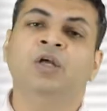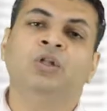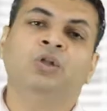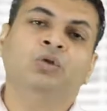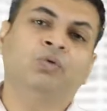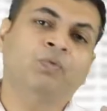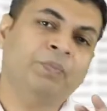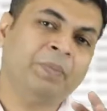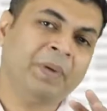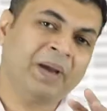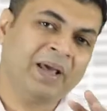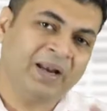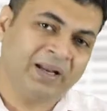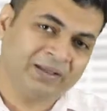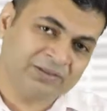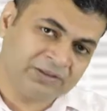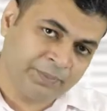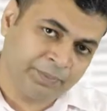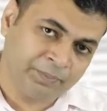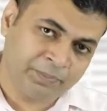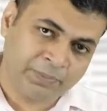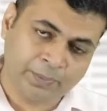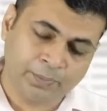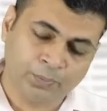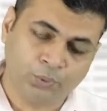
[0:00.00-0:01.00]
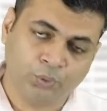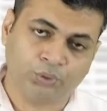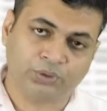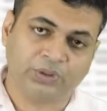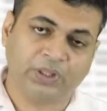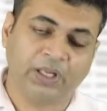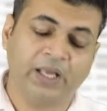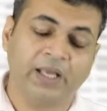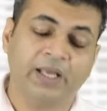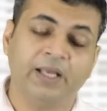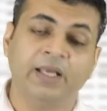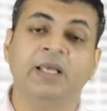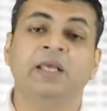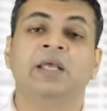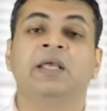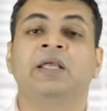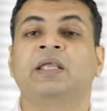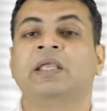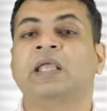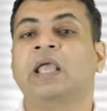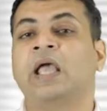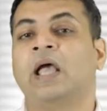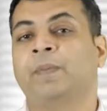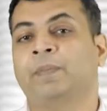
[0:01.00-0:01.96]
तो पहला सिम्टम होता है कि